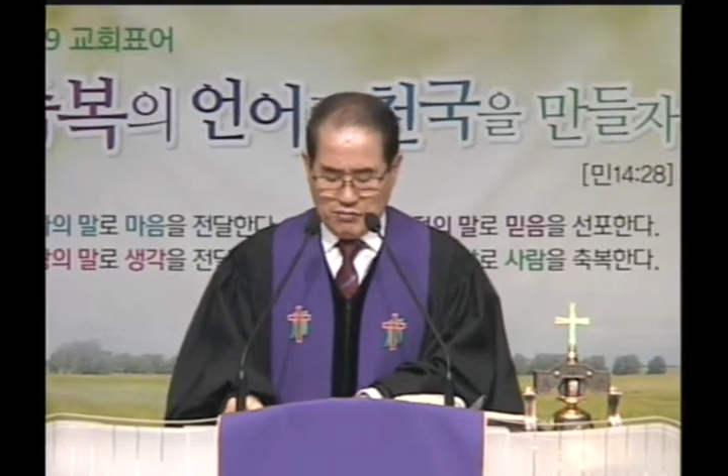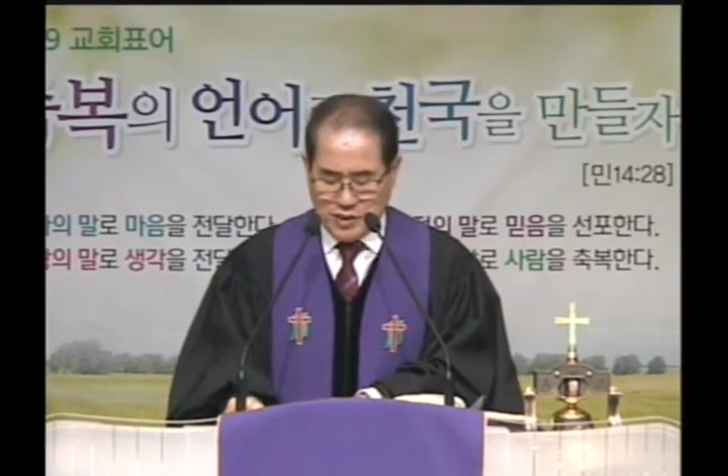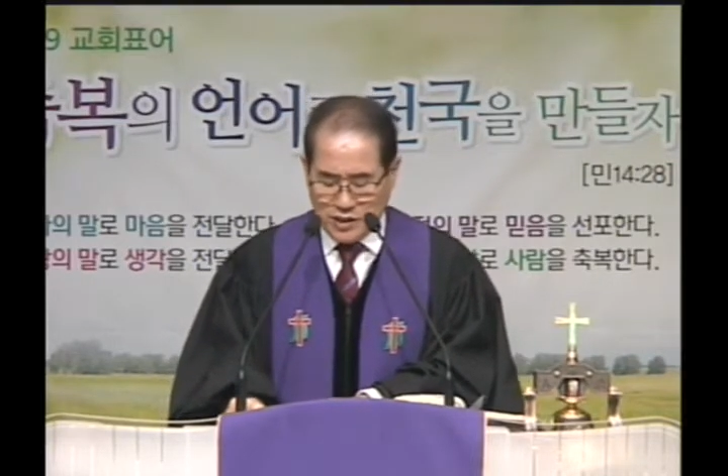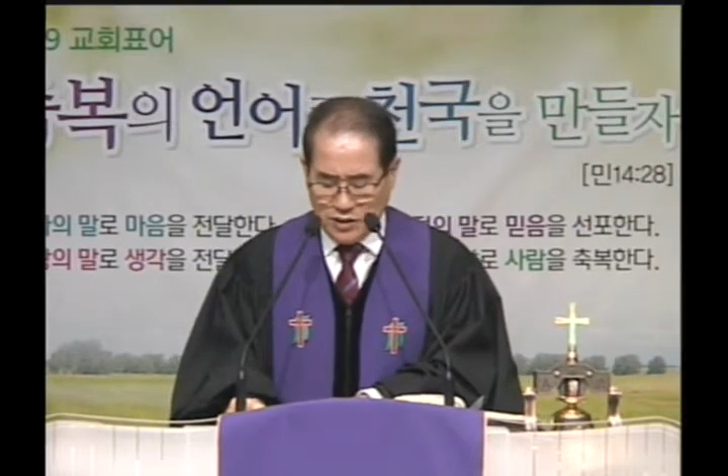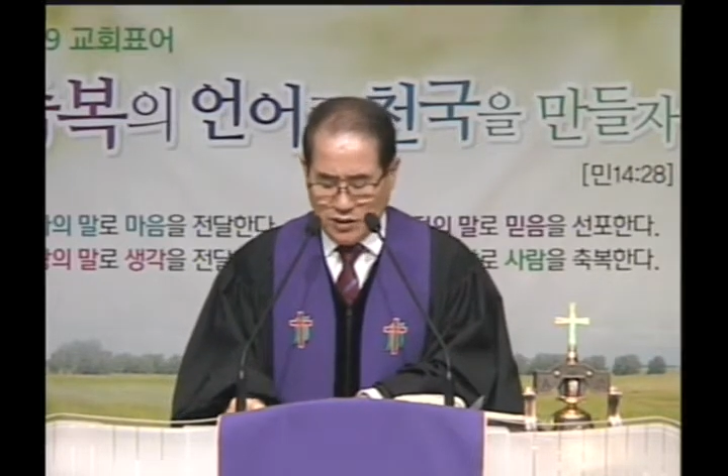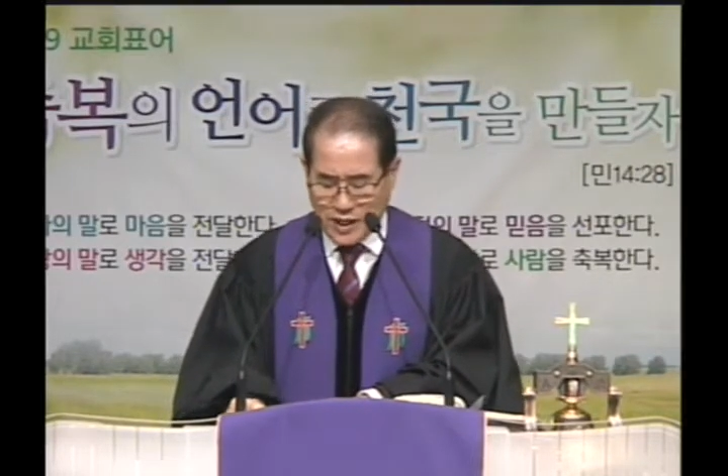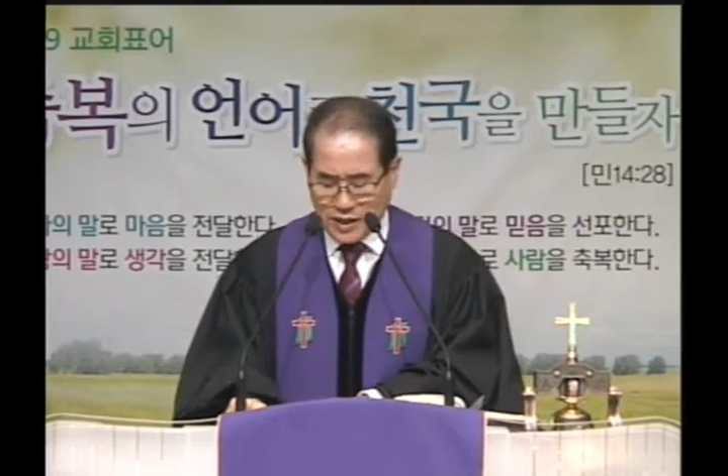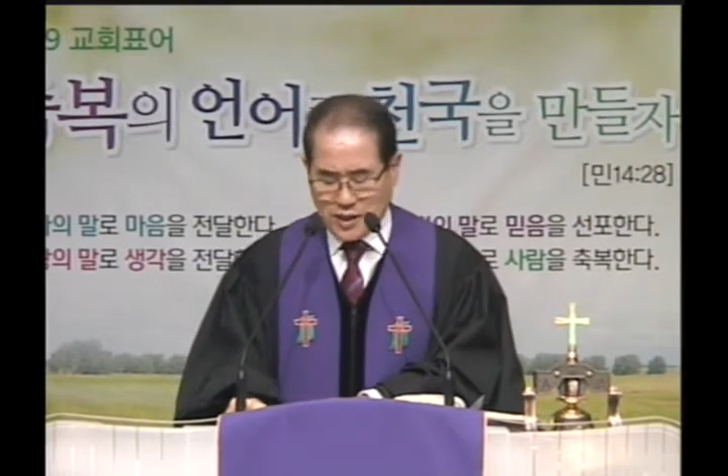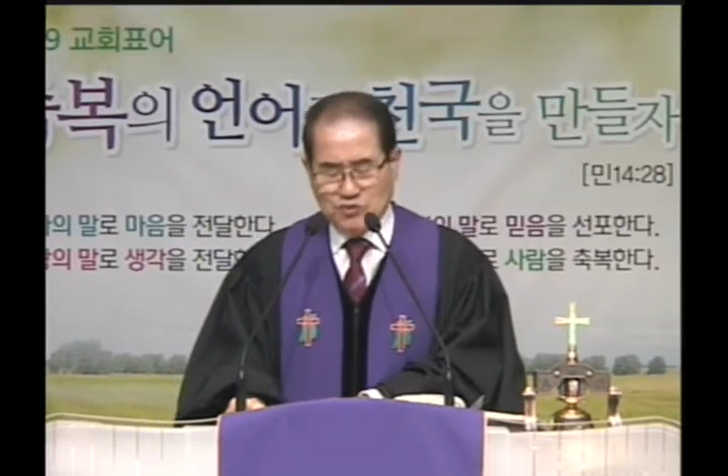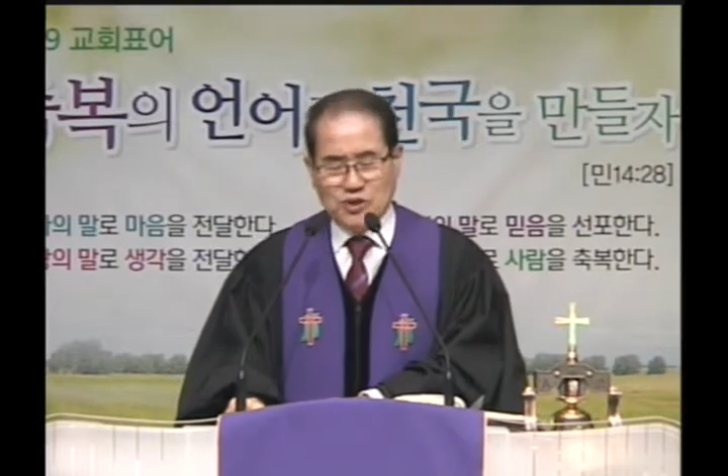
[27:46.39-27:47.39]
피를
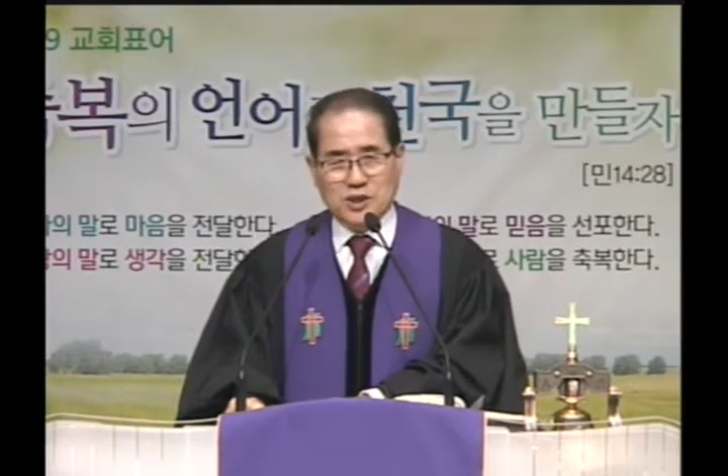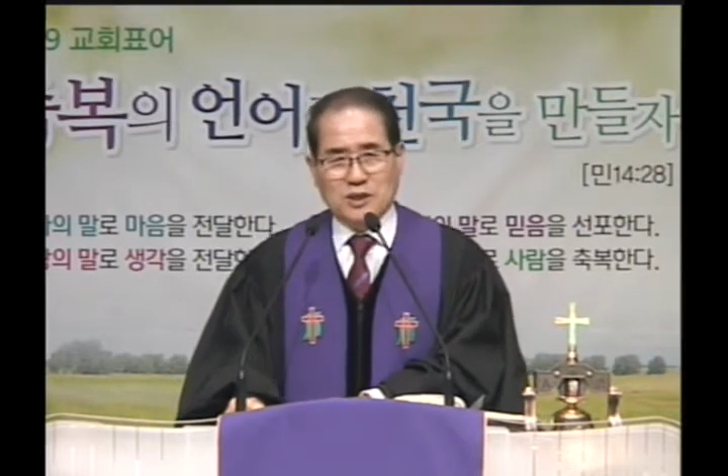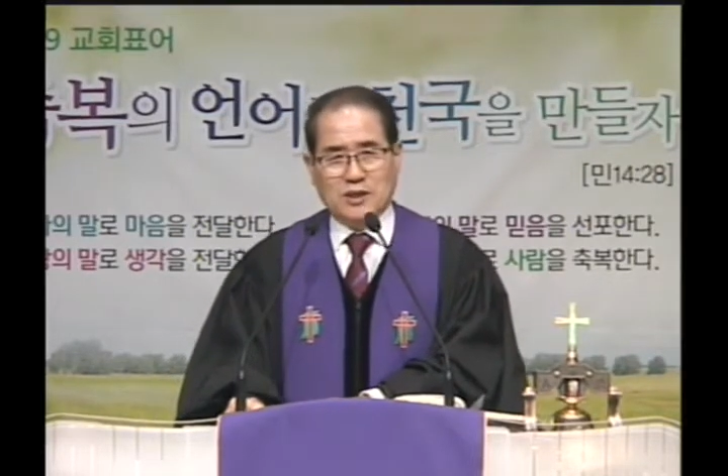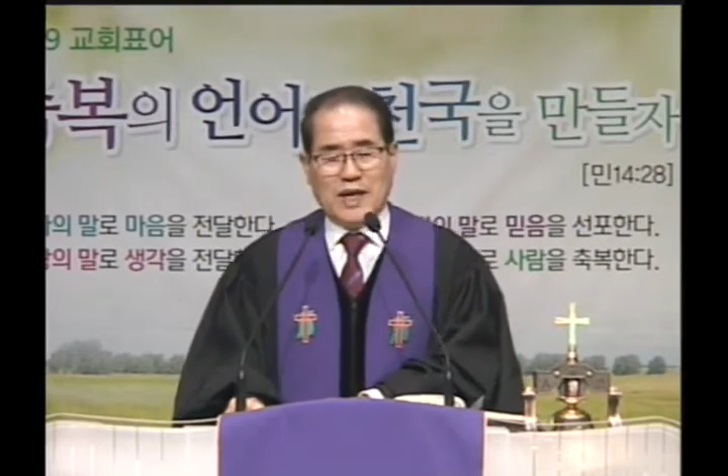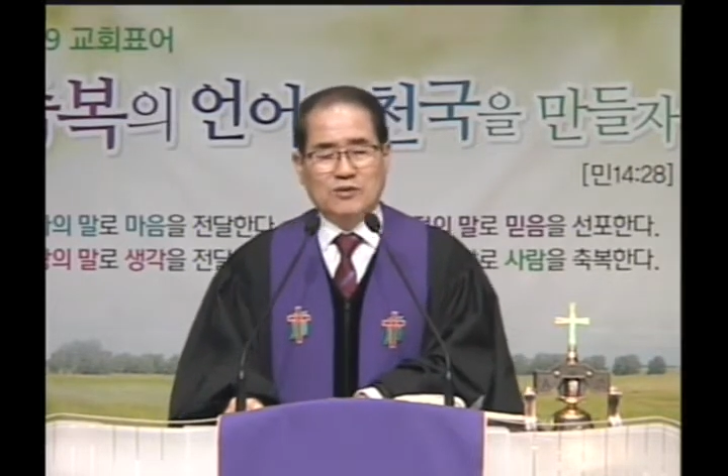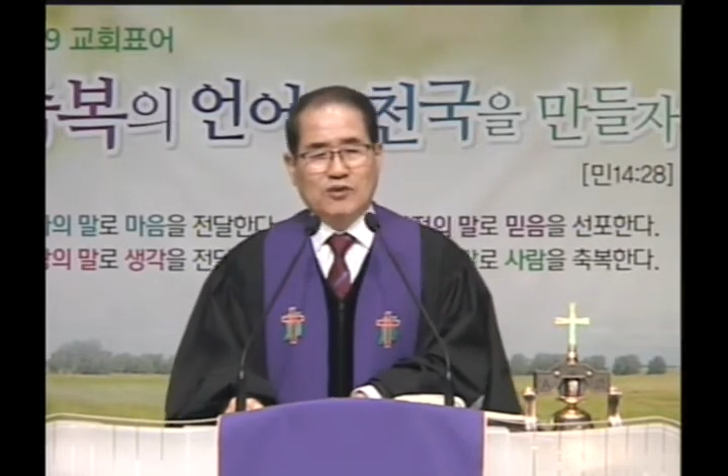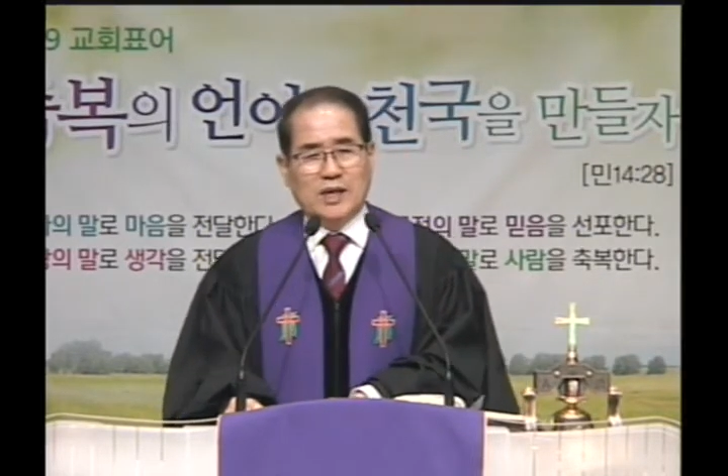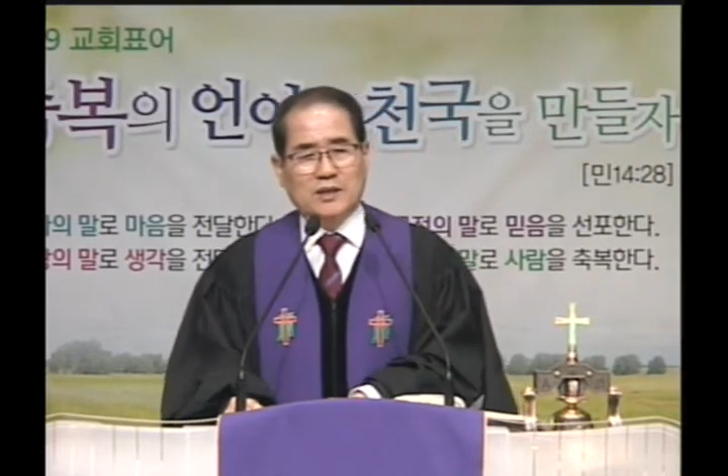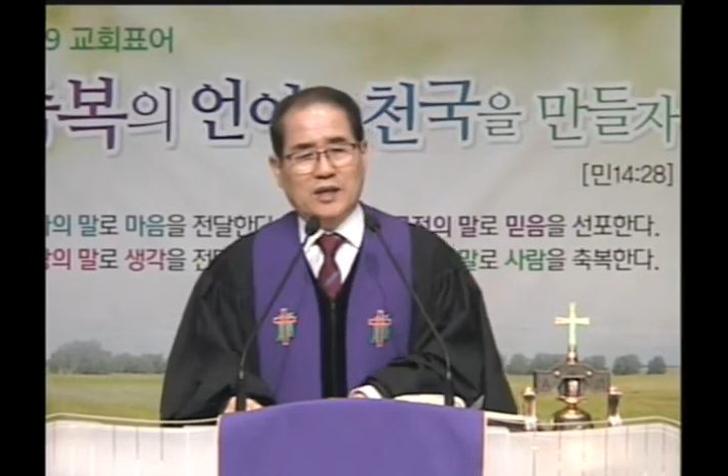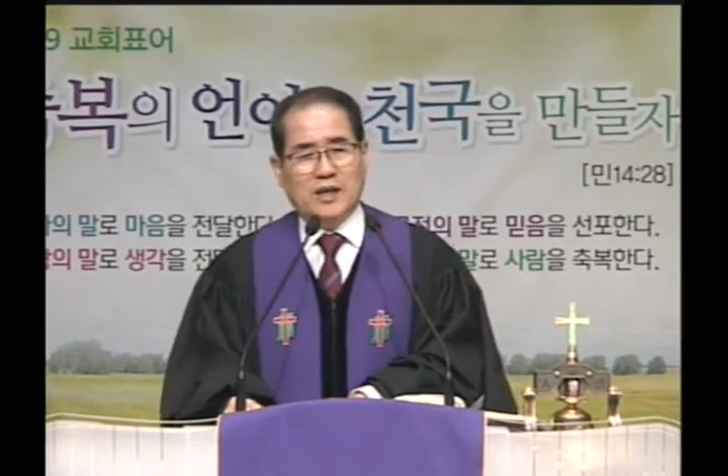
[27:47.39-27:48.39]
허락해 주시기를
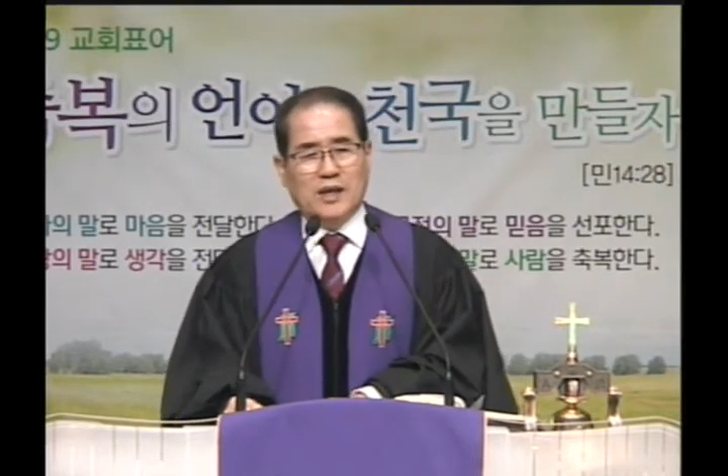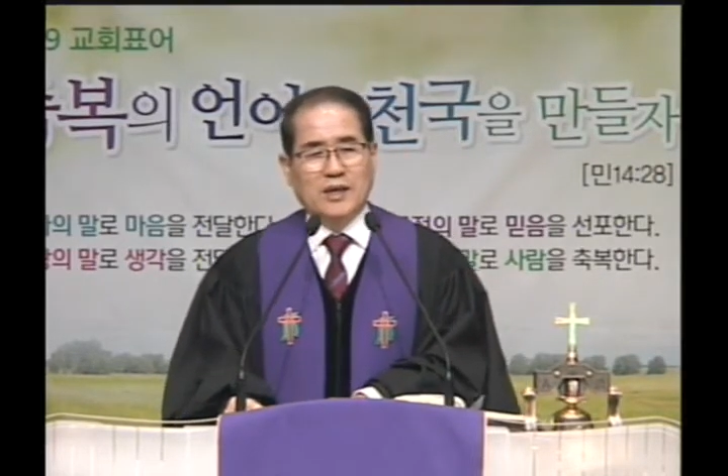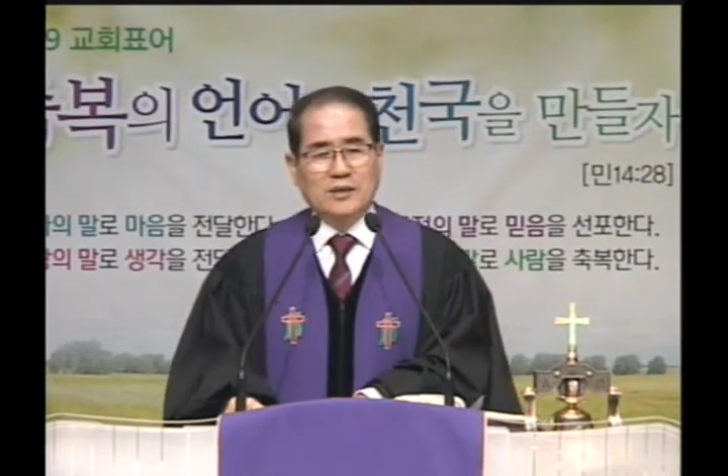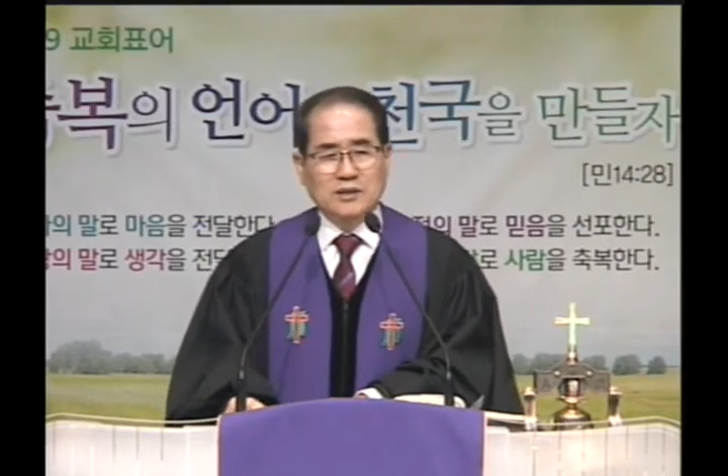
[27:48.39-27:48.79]
간구할 때